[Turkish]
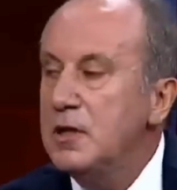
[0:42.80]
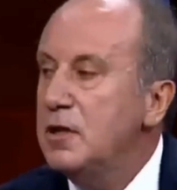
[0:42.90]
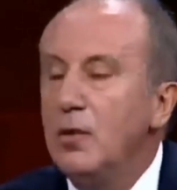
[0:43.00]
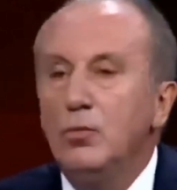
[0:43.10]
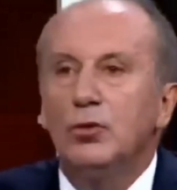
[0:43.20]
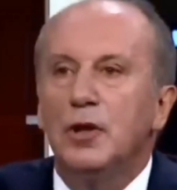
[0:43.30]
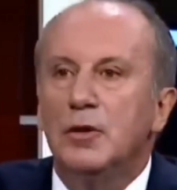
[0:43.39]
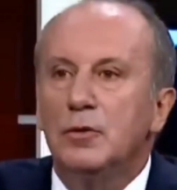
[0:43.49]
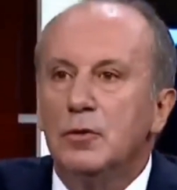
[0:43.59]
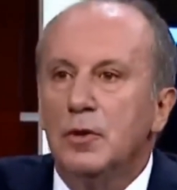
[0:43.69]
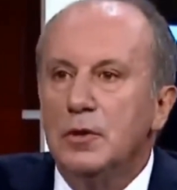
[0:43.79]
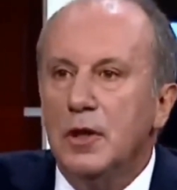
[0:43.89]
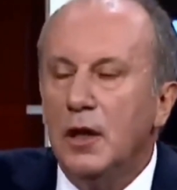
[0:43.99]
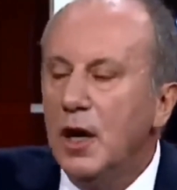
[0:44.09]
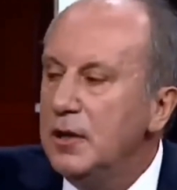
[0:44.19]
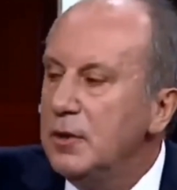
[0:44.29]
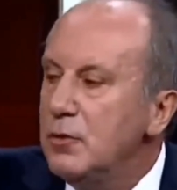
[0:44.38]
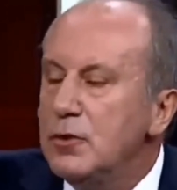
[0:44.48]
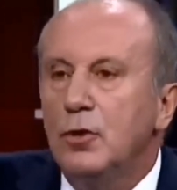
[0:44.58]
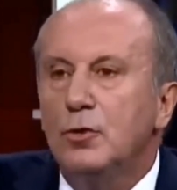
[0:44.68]
İstanbul'dan sanayinin
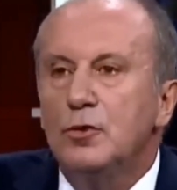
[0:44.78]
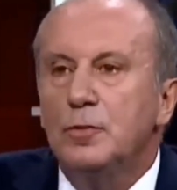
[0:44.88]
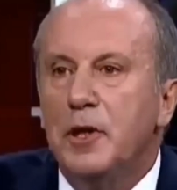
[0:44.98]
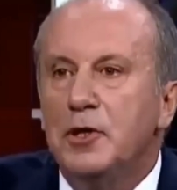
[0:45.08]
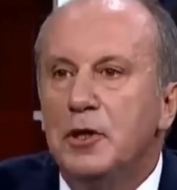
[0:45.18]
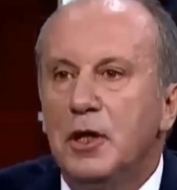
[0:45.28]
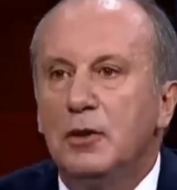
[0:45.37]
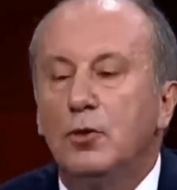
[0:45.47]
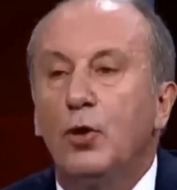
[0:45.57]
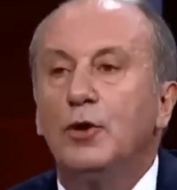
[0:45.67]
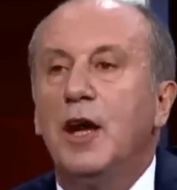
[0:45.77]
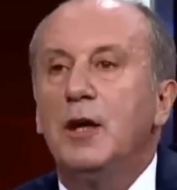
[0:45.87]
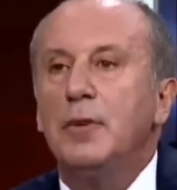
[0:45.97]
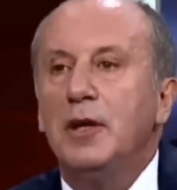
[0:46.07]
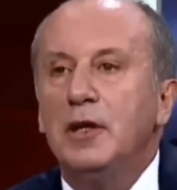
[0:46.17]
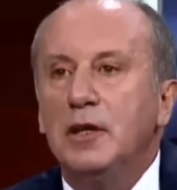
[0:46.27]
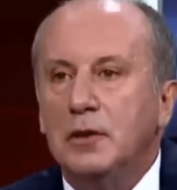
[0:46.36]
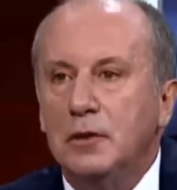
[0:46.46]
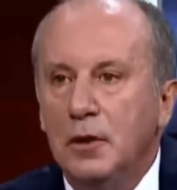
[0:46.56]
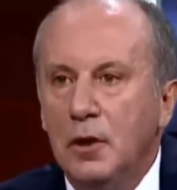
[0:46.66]
yüzde %35'ini göndermelidir.